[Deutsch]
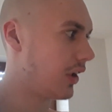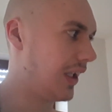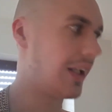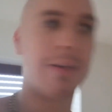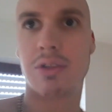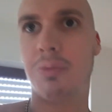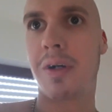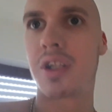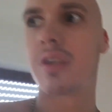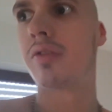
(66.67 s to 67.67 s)
Klar gibt es auch
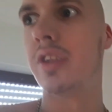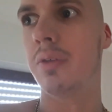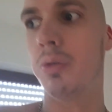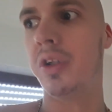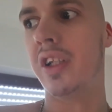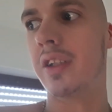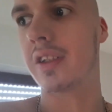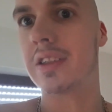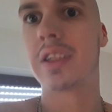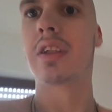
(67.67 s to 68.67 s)
Mannschaften, die mich nicht
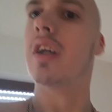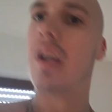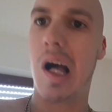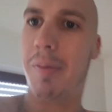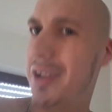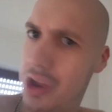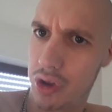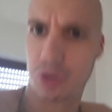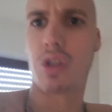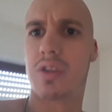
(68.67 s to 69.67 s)
interessieren, aber ich schaue
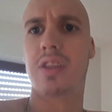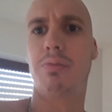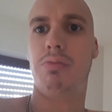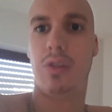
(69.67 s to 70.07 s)
es trotzdem.